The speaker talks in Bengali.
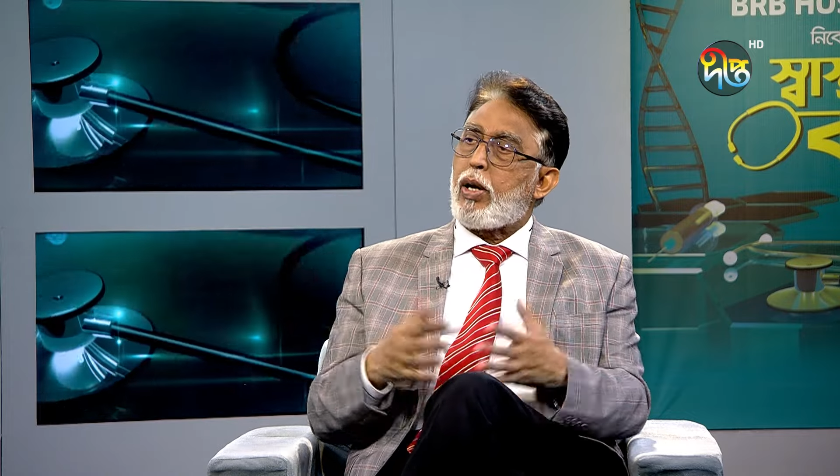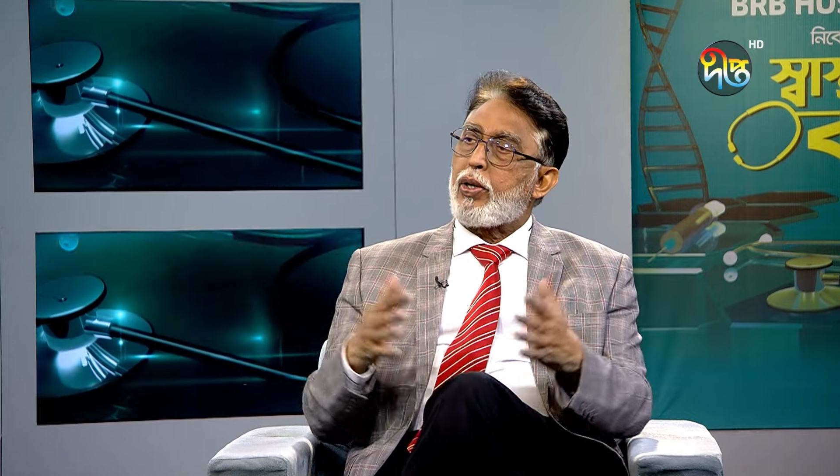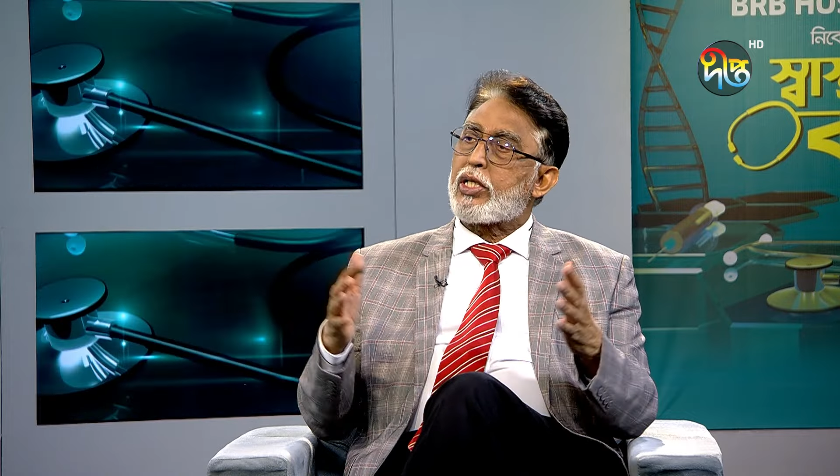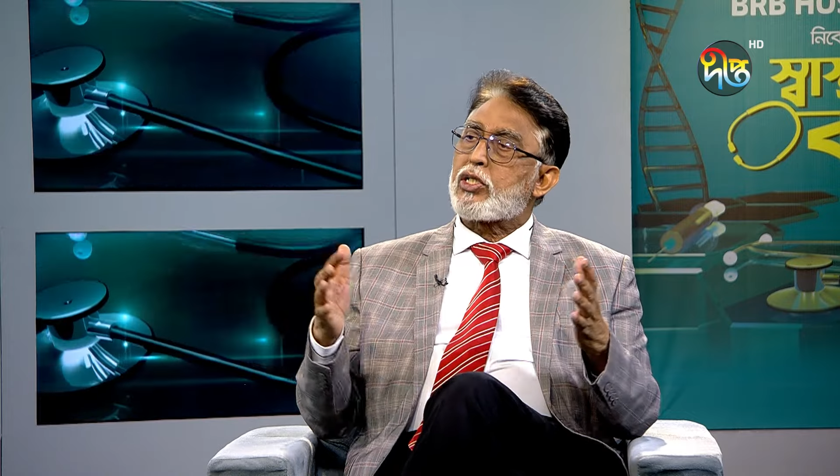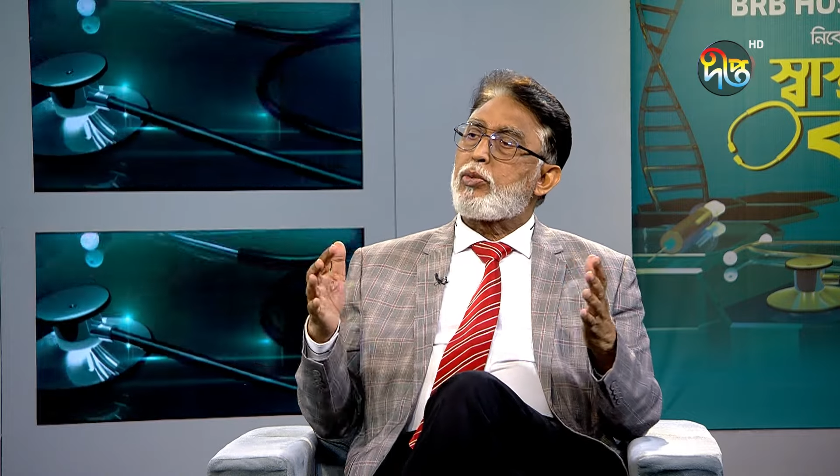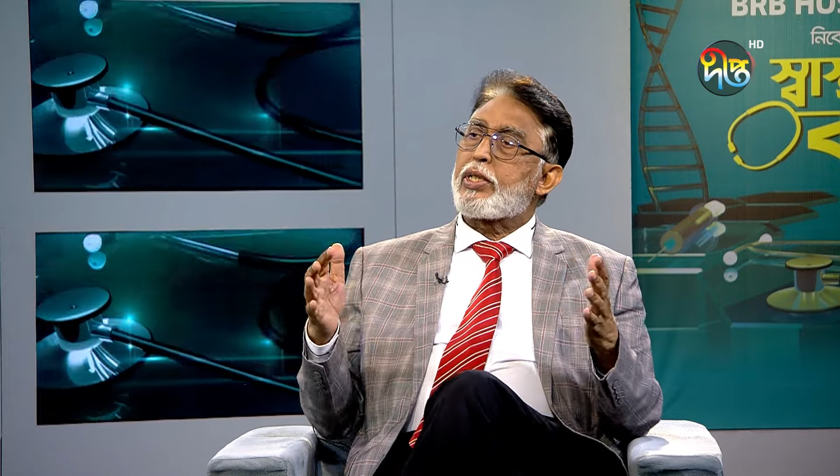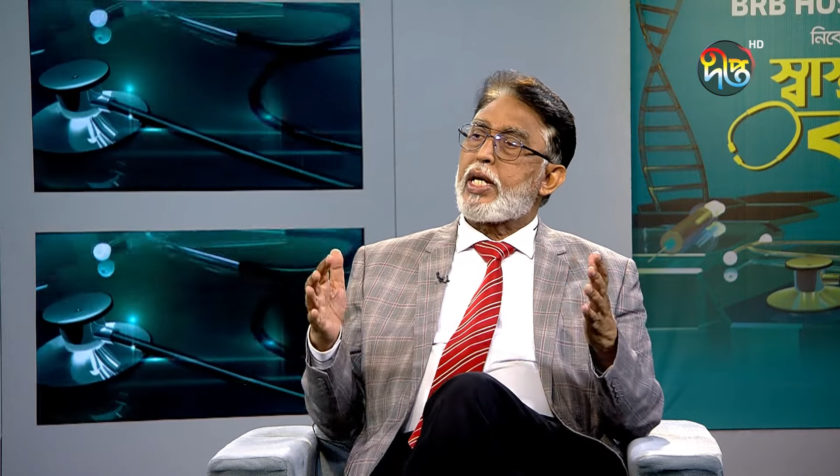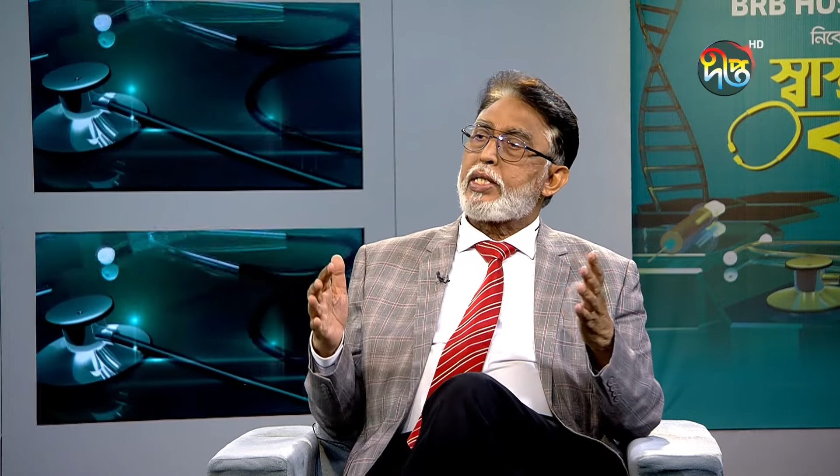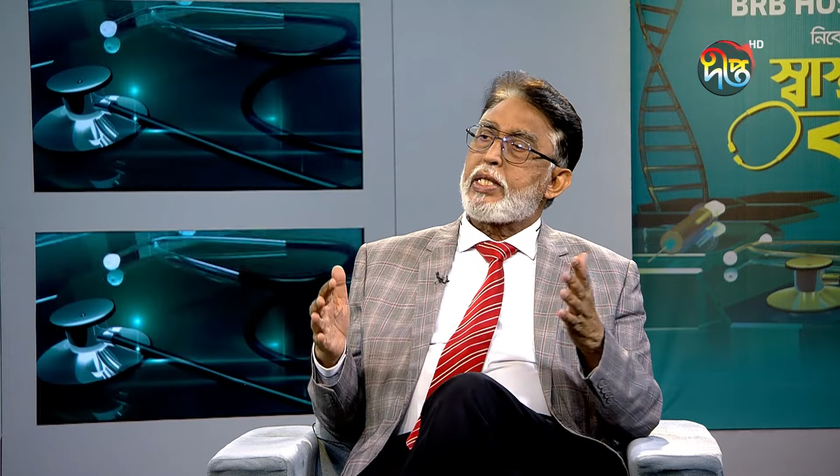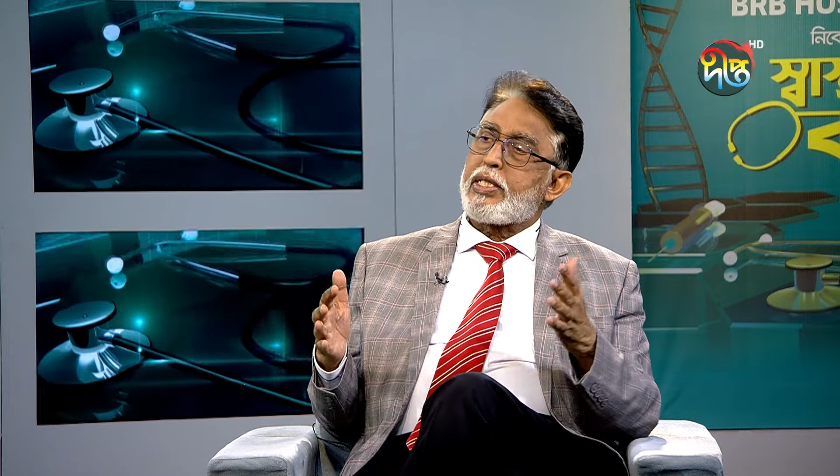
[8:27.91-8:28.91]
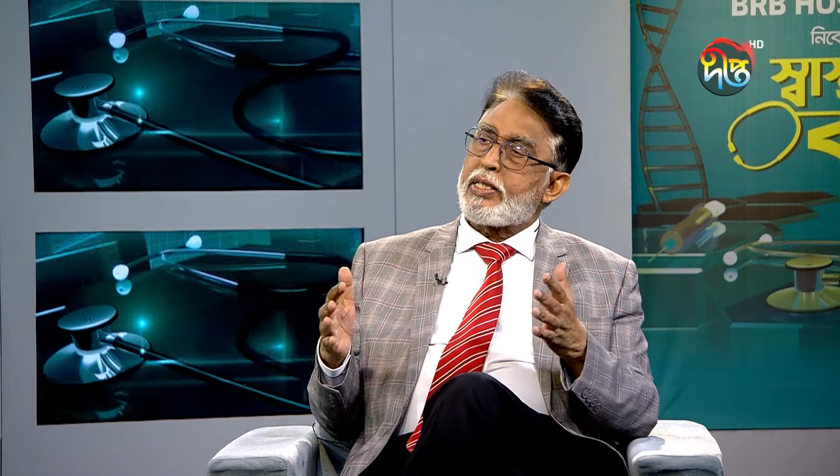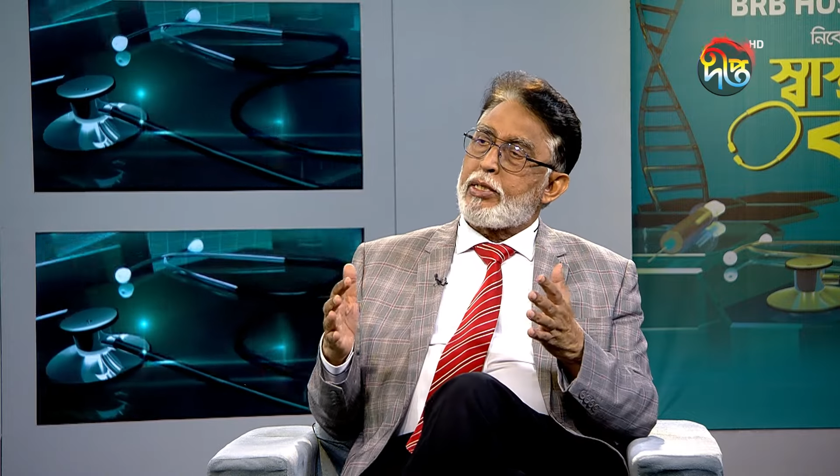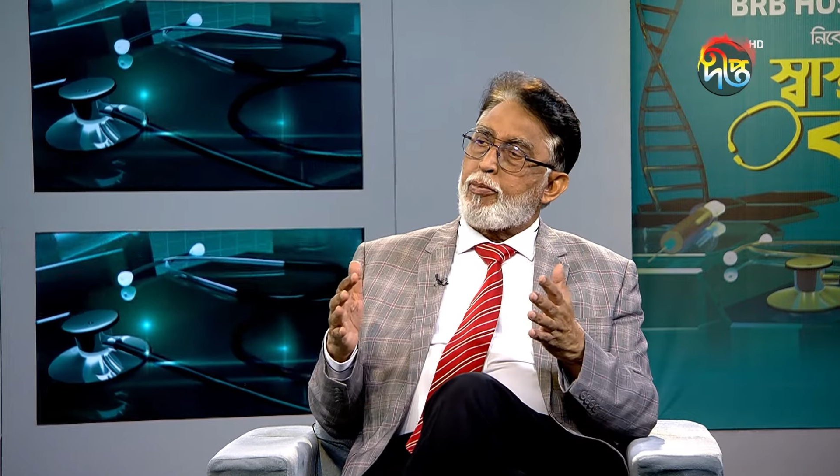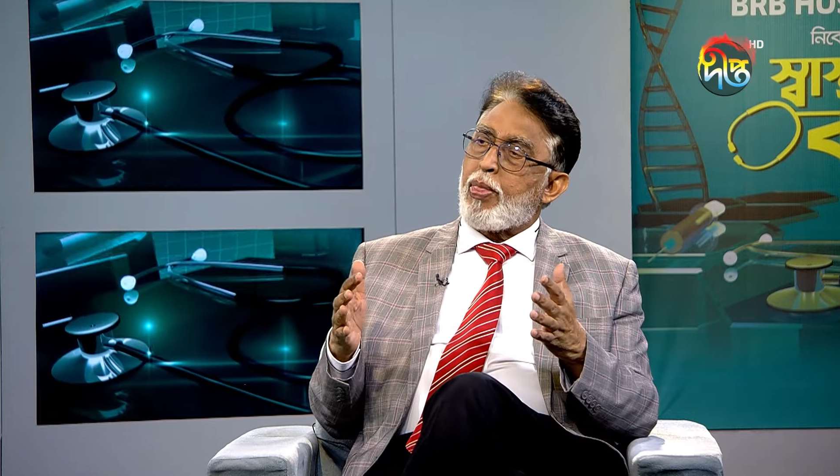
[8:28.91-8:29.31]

অনেক সময় দেখা যায় যে